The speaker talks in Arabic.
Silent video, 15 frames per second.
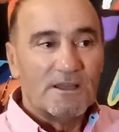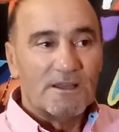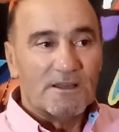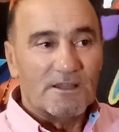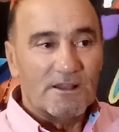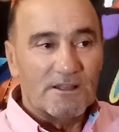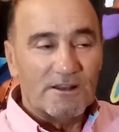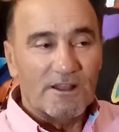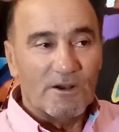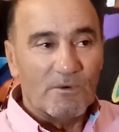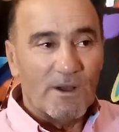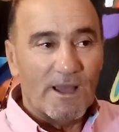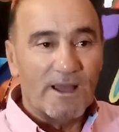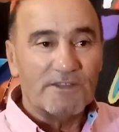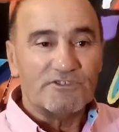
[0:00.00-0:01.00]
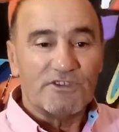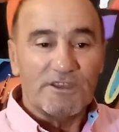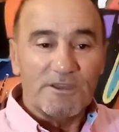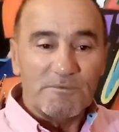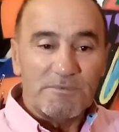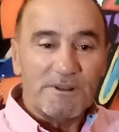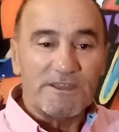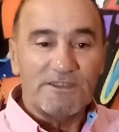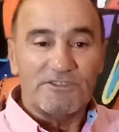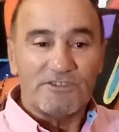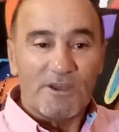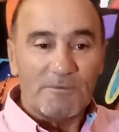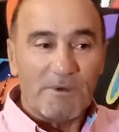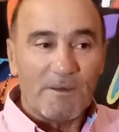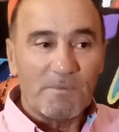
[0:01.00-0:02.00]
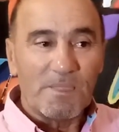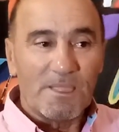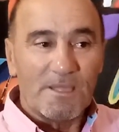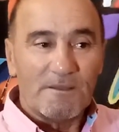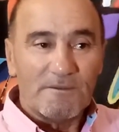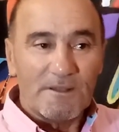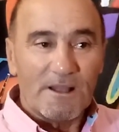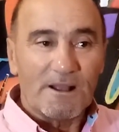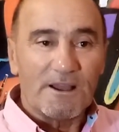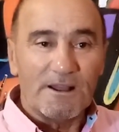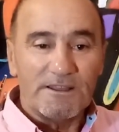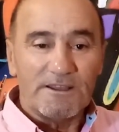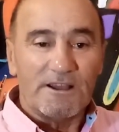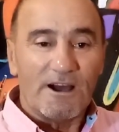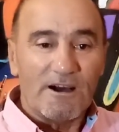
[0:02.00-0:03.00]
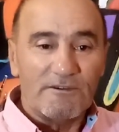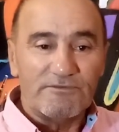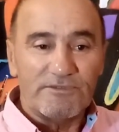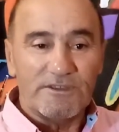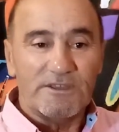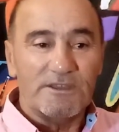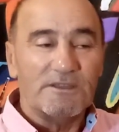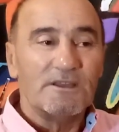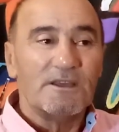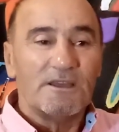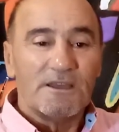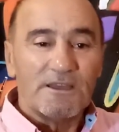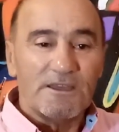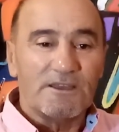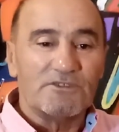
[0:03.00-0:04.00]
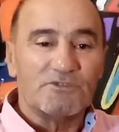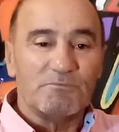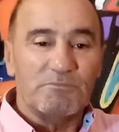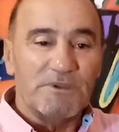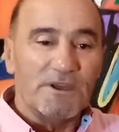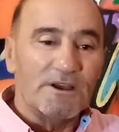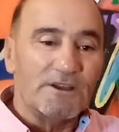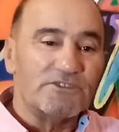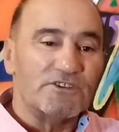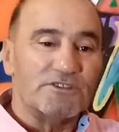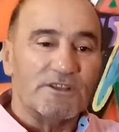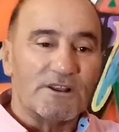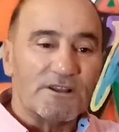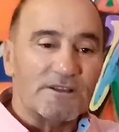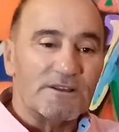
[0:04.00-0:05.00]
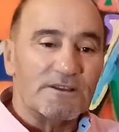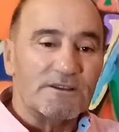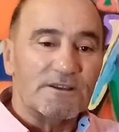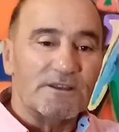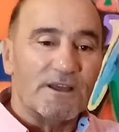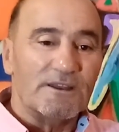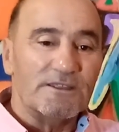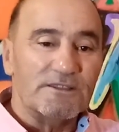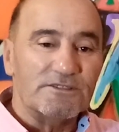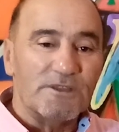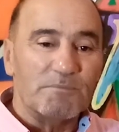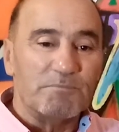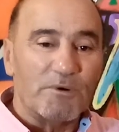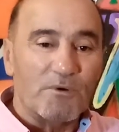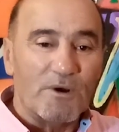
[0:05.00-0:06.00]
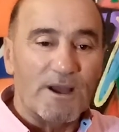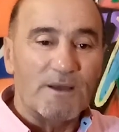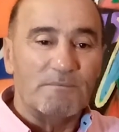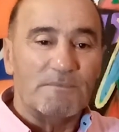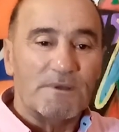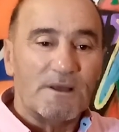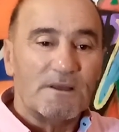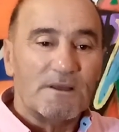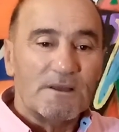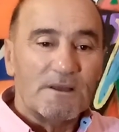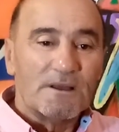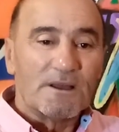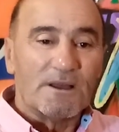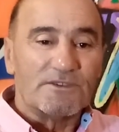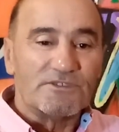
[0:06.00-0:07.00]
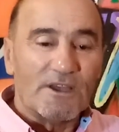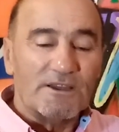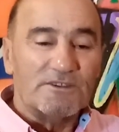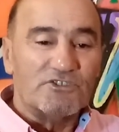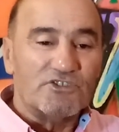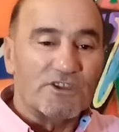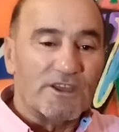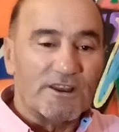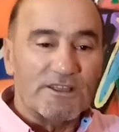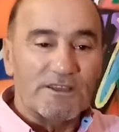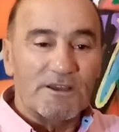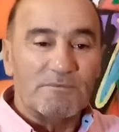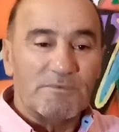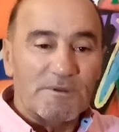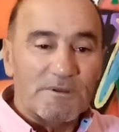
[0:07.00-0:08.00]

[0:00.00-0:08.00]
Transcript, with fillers: آه، لوحات هي بالكتابه لا كاليغرافي كيكتب بها تيدير يعني دي بوام قصائد شعريه